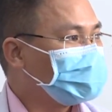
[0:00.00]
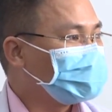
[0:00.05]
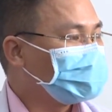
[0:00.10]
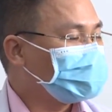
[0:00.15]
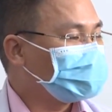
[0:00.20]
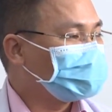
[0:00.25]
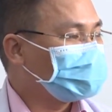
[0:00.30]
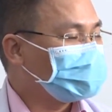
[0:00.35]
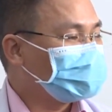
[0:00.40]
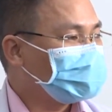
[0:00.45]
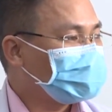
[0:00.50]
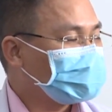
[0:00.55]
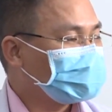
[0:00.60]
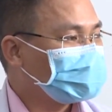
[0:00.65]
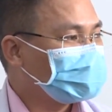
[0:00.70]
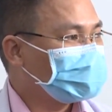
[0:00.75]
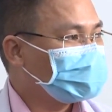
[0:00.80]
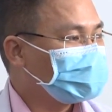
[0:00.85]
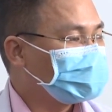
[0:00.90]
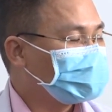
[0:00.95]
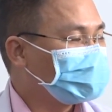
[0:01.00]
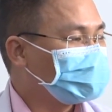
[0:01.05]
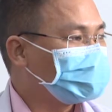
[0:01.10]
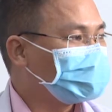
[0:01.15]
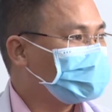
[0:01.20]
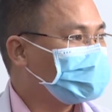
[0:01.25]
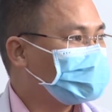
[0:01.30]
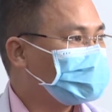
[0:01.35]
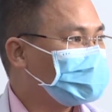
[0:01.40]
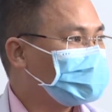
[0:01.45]
mà trong phòng xanh á, thì
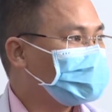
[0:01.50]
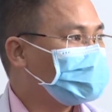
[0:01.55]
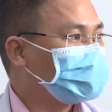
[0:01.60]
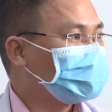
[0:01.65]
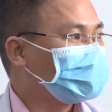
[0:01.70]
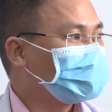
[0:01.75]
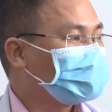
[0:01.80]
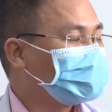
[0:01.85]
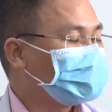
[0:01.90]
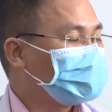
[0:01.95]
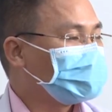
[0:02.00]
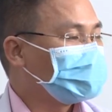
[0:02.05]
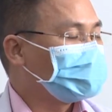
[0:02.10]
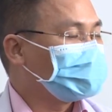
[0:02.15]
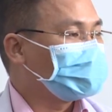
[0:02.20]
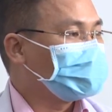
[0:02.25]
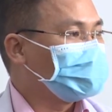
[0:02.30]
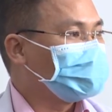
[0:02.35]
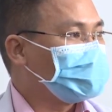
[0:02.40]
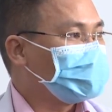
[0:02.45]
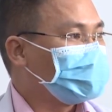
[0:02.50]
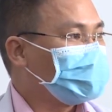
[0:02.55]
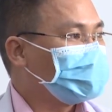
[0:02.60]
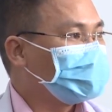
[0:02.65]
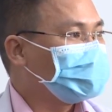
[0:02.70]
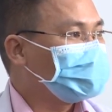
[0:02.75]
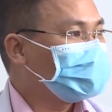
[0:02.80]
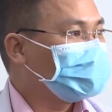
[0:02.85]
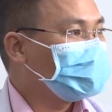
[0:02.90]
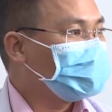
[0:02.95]
chắc chắn là khi mà có
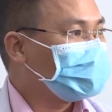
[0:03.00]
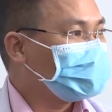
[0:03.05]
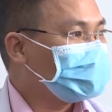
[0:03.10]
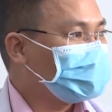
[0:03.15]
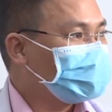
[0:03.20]
những dấu hiệu